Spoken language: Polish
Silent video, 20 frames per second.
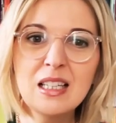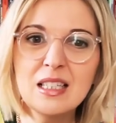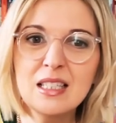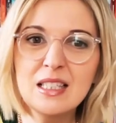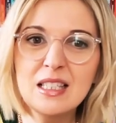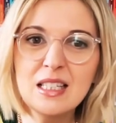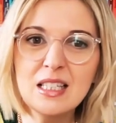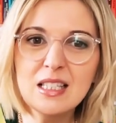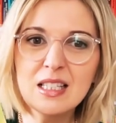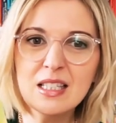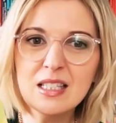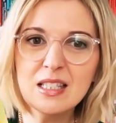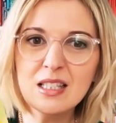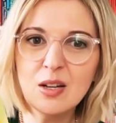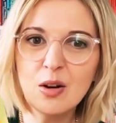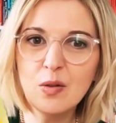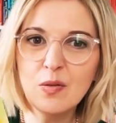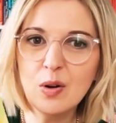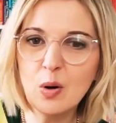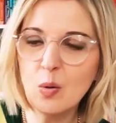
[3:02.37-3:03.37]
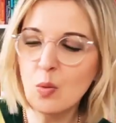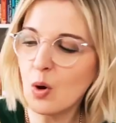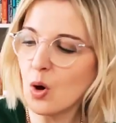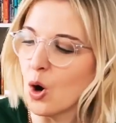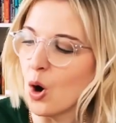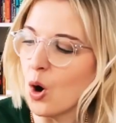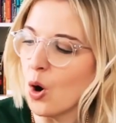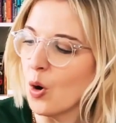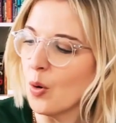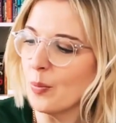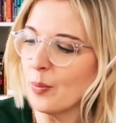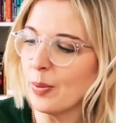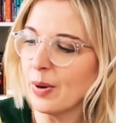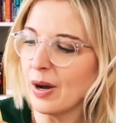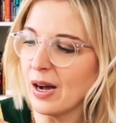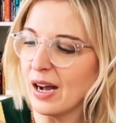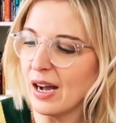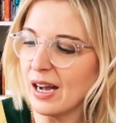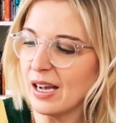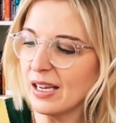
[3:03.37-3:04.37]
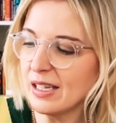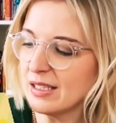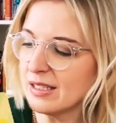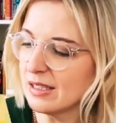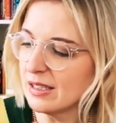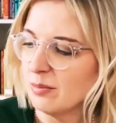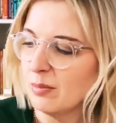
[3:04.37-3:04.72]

Gdzie się schował kombajn?